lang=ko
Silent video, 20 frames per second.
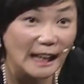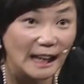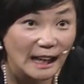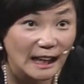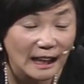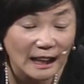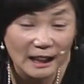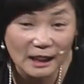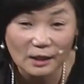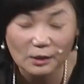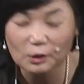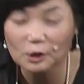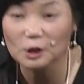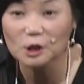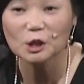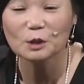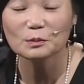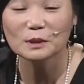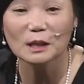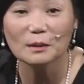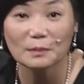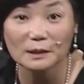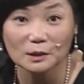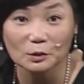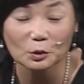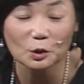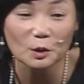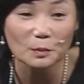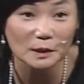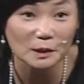어? 어떻게 시험 잘
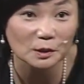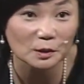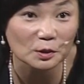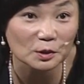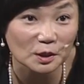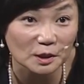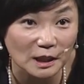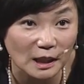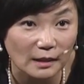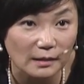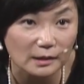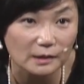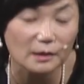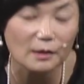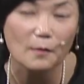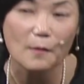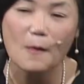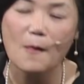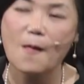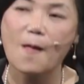봤어? 어떻게 봤어? 성적 잘 나왔어?